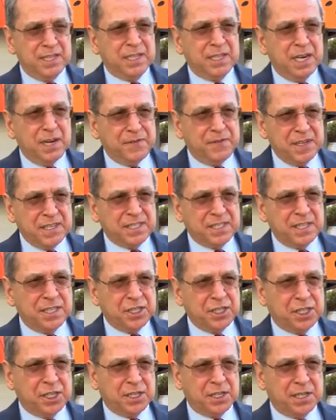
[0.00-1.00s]
trafik
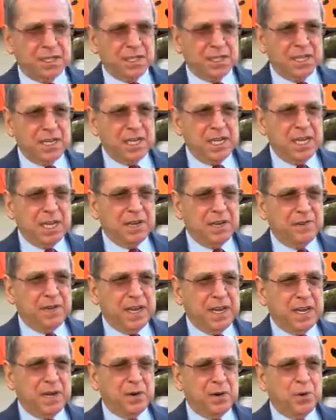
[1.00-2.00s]
sıkışıklığı
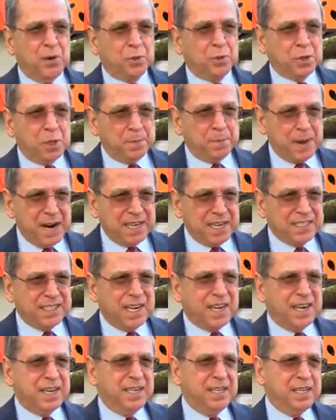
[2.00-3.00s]
ve otopark
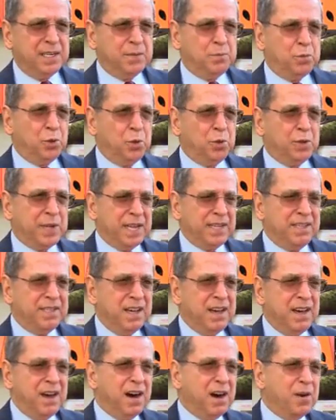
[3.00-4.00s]
darlığı bulunan
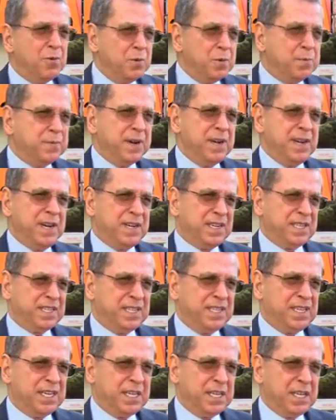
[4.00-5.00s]
Avrupa
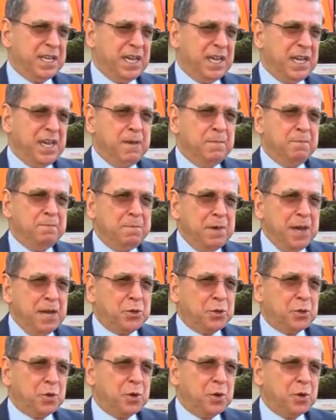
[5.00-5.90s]
yakasındaki pek